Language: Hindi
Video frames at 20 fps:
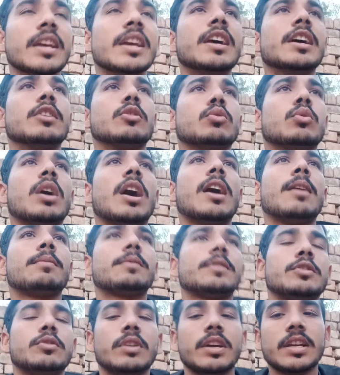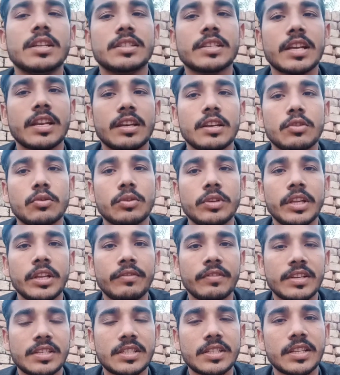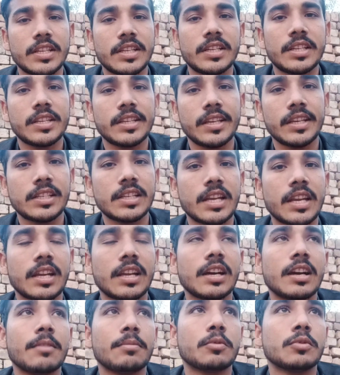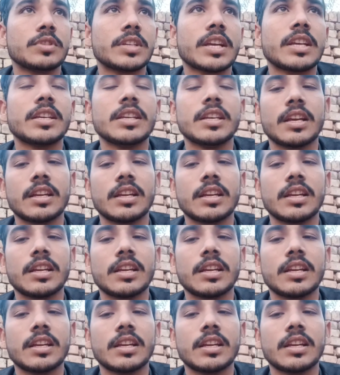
तो आपके जो है चैनल को इन्वेस्टिगेट किया जाएगा आपको चेक किया